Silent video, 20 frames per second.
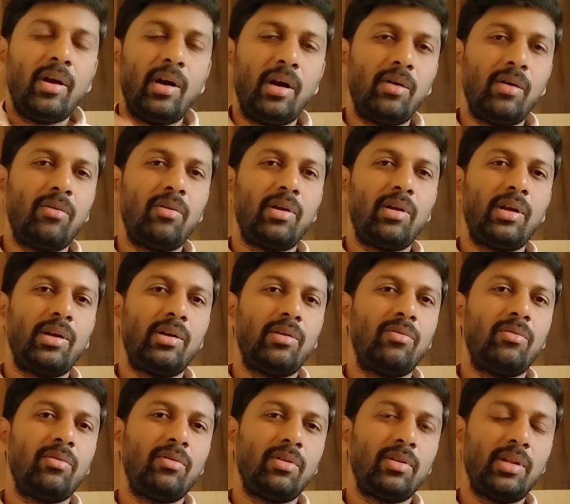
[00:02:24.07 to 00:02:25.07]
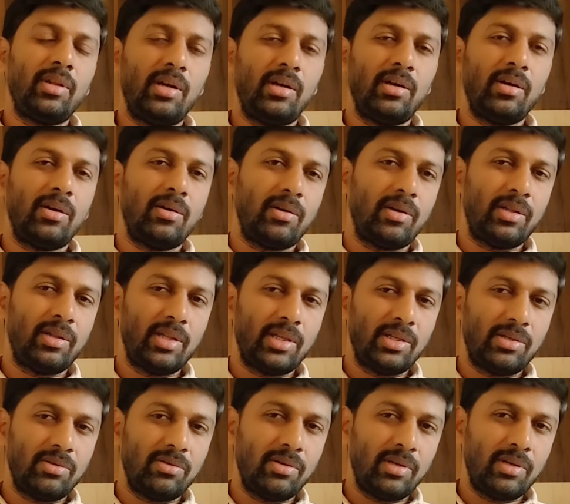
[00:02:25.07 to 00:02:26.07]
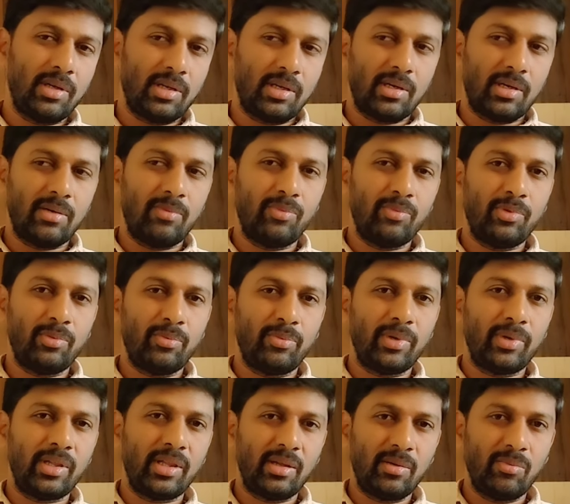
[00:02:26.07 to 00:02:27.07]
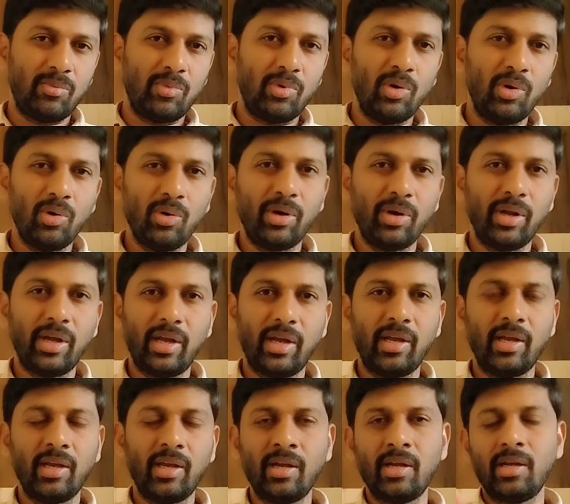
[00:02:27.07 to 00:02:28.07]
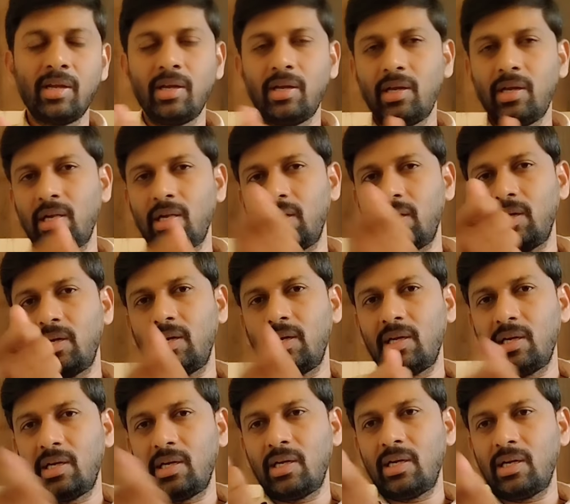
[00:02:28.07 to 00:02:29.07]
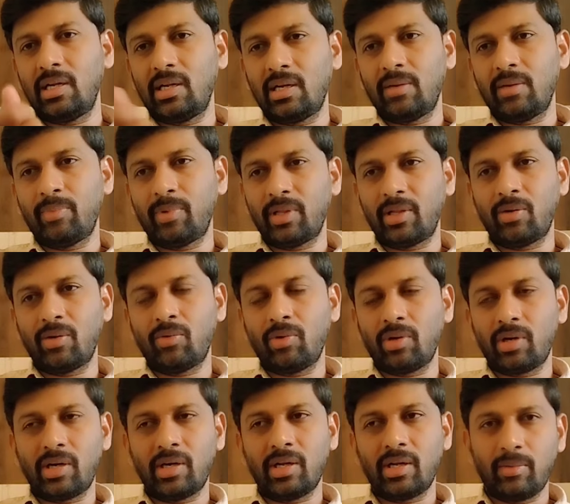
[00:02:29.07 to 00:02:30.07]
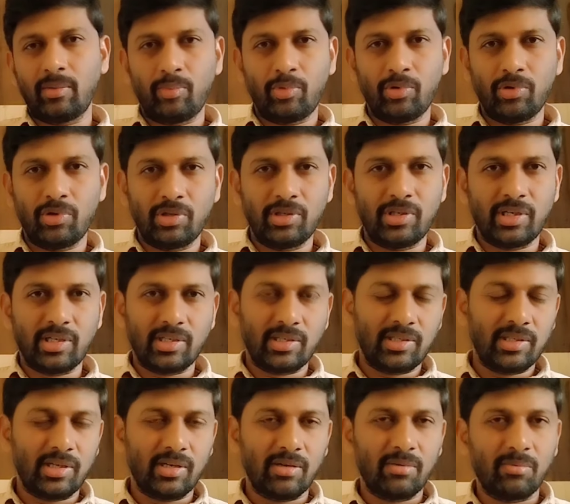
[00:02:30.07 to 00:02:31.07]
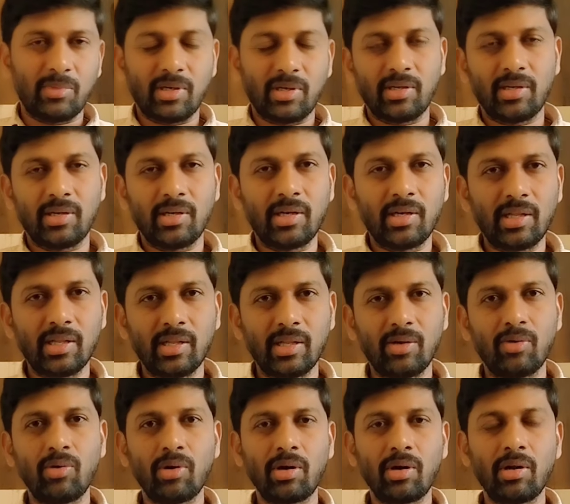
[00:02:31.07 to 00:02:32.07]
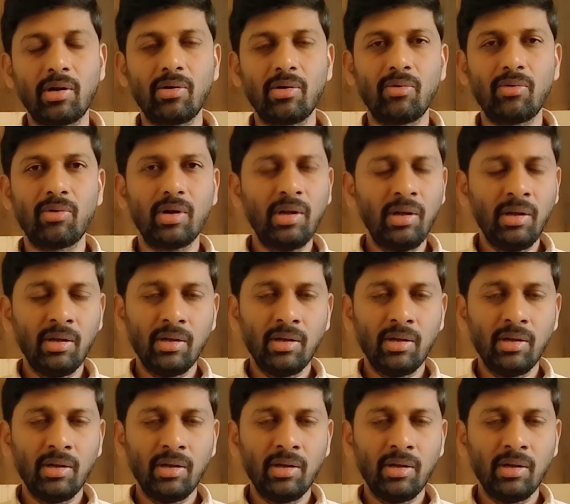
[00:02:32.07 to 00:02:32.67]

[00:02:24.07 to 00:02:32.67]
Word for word: ఆకురాయని ఉంటుంది కదా ఆకురాయని తీసుకొని అలా రంపం ప్రతి ముళ్ళుని అలా అలా అలా అలా ప్రతి కొనని పొదును చేస్తాడనమాట అదే గొడ్డలను కూడా